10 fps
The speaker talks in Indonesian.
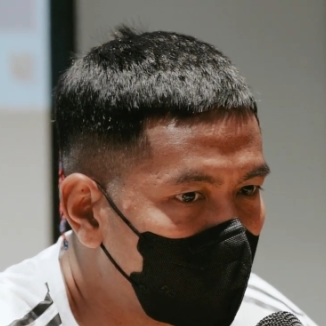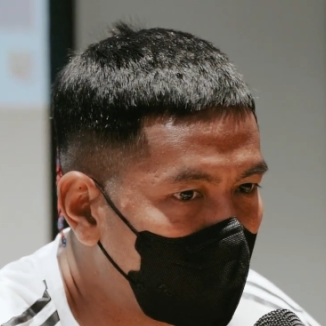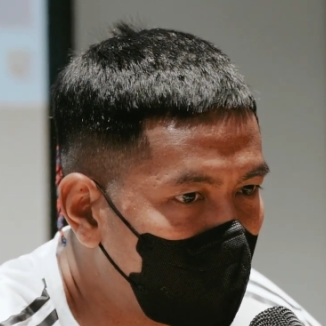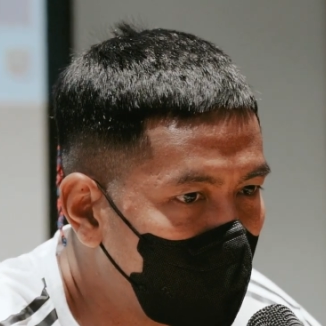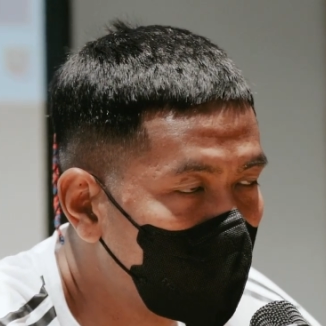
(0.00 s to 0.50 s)

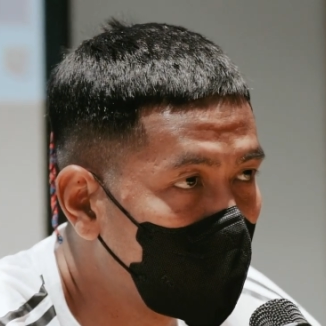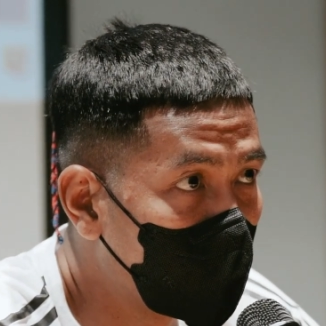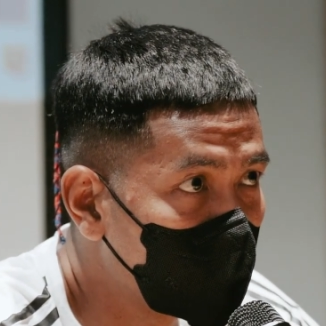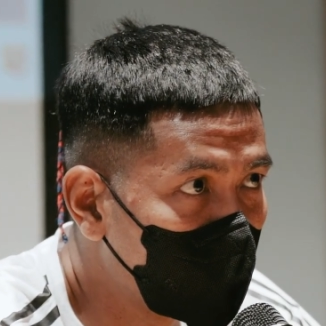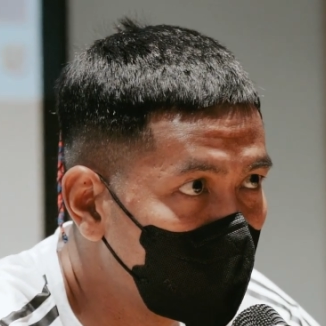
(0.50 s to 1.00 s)
pertandingan
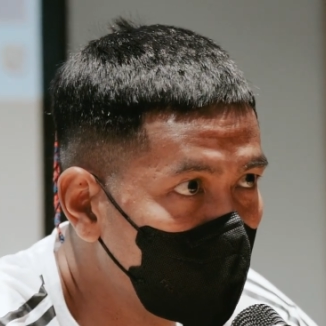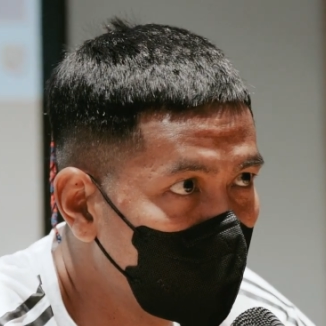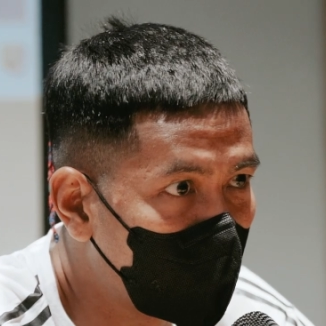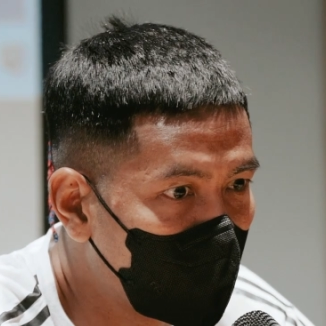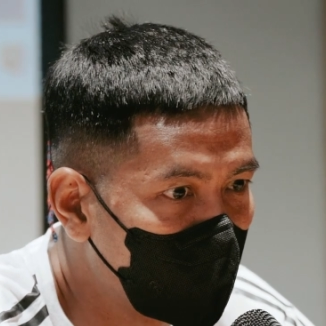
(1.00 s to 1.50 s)
bakal
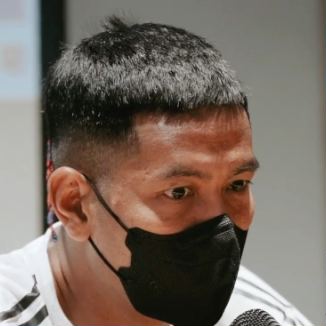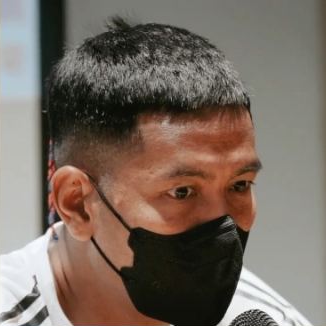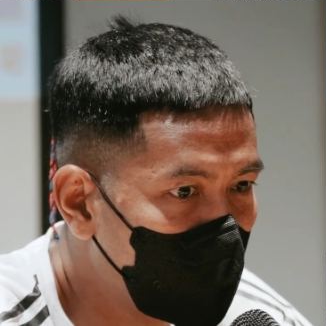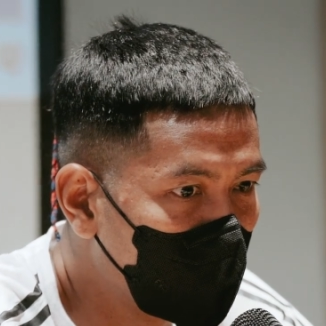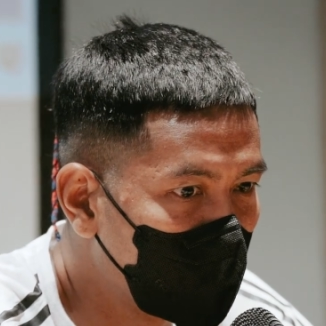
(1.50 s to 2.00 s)
seru karena
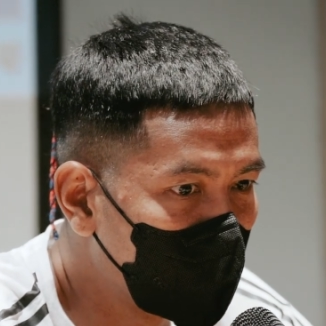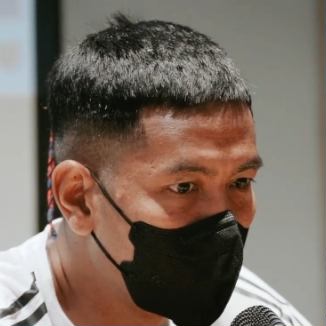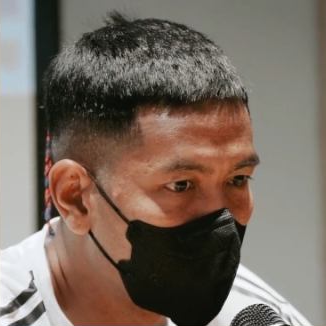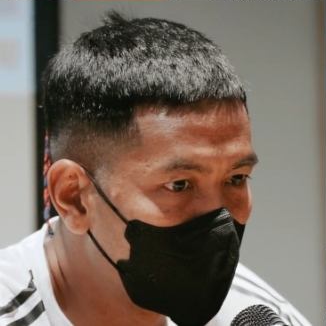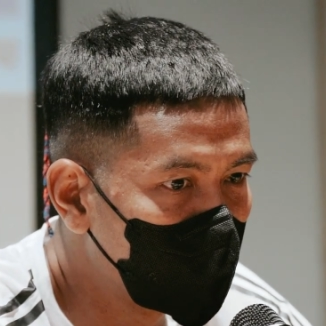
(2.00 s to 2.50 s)
mungkin
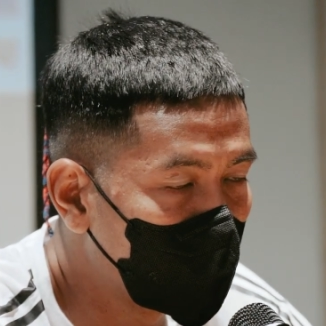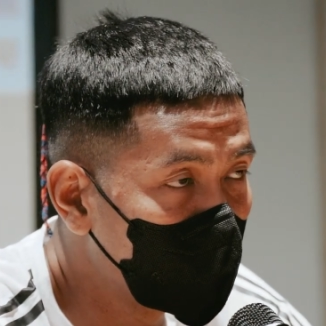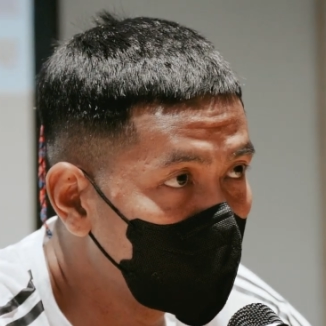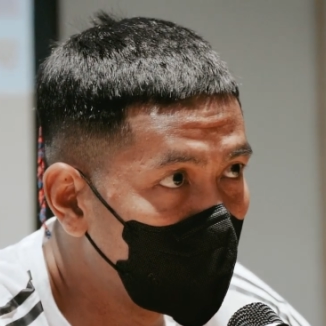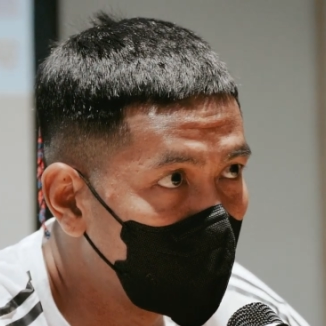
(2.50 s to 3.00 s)
uh, di
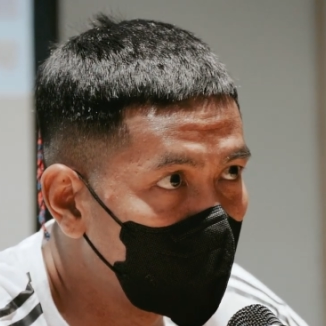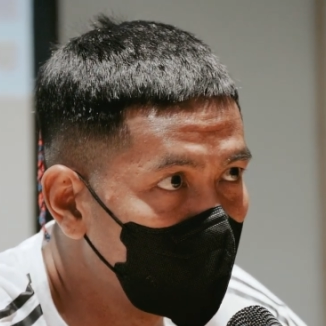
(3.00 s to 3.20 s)
sana juga